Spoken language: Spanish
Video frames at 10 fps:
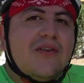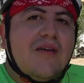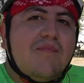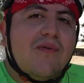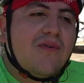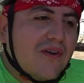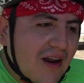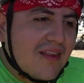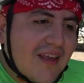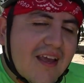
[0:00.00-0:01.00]
tiempo con
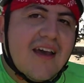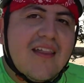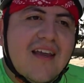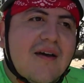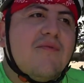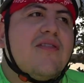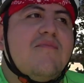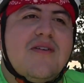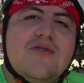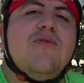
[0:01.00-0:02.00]
la chica, digamos, de
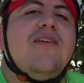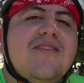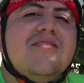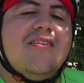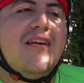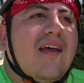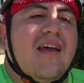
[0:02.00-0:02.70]
mis sueños.